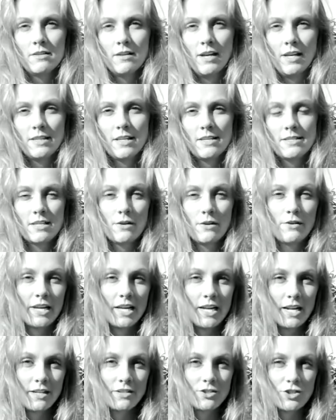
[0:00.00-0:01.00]
a intenção é que
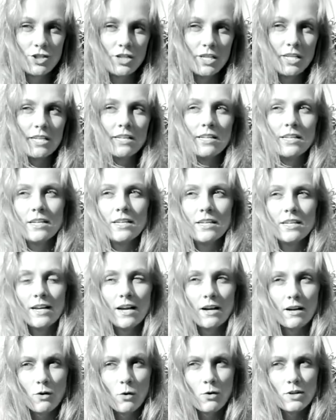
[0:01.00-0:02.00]
ela tire
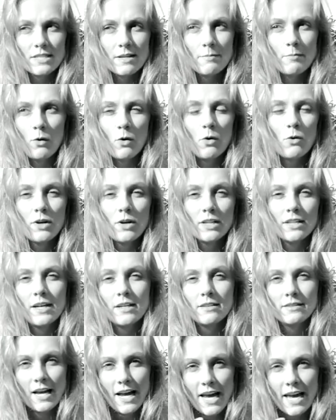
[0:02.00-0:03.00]
a coisa boa
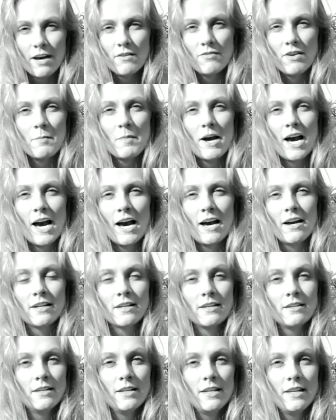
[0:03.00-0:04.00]
da, da erva
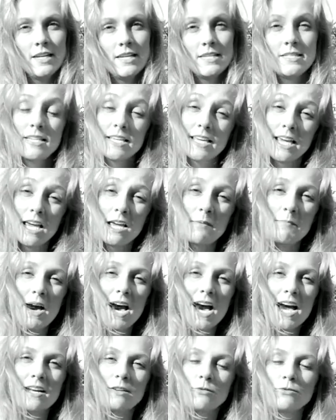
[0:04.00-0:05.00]
amarga se
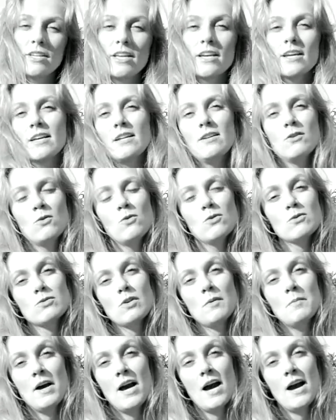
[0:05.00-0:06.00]
queimar não tem aquele gosto
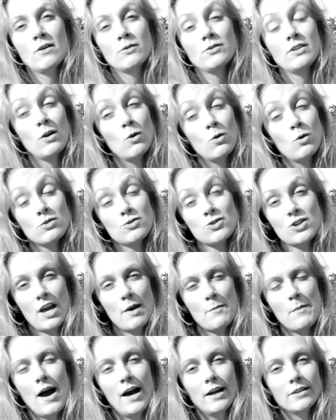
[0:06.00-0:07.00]
amargo, tem gosto de
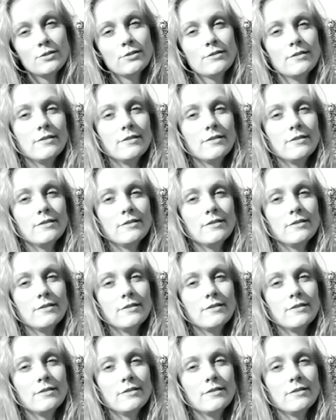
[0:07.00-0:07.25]
queimado.